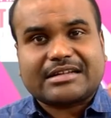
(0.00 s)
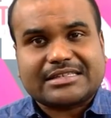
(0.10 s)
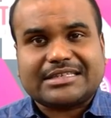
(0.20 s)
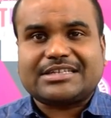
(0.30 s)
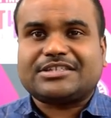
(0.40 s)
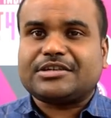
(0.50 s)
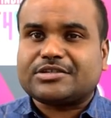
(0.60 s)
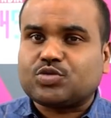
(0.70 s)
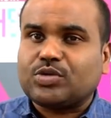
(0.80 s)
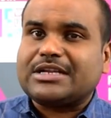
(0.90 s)
ரிசர்ச்
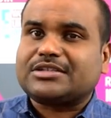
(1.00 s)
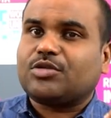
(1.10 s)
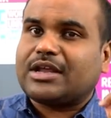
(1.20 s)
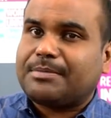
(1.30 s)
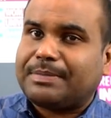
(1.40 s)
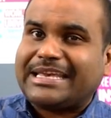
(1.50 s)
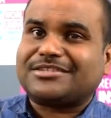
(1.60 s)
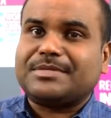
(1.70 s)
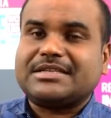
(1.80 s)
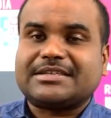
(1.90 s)
ஸ்டூடெண்ட்ஸோடைய
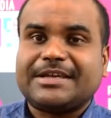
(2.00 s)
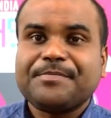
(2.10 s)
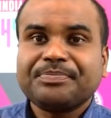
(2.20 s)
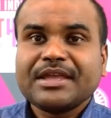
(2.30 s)
பிளேஸ்மெண்ட்ஸு